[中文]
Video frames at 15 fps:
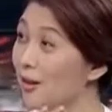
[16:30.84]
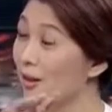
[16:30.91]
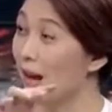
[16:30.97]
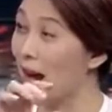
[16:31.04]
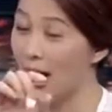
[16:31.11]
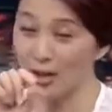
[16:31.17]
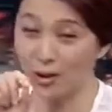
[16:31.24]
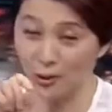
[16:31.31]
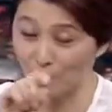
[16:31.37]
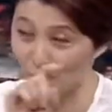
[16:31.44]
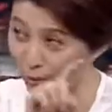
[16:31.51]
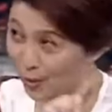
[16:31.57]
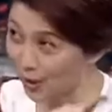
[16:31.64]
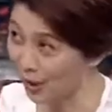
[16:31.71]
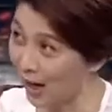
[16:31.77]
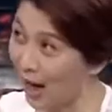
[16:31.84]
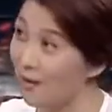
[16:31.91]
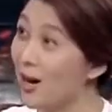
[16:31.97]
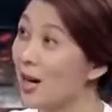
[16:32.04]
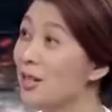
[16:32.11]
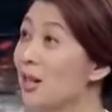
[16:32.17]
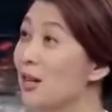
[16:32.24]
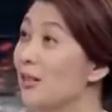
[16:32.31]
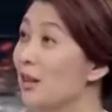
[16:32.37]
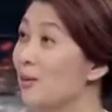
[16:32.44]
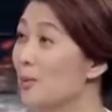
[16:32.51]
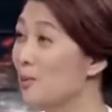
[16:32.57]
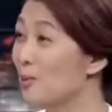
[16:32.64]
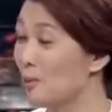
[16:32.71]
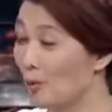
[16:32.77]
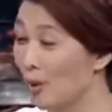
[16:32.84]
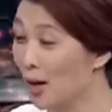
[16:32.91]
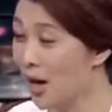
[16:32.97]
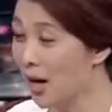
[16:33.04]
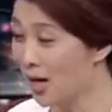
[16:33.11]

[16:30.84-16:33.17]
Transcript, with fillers: 还是属于那开发商的？比如说，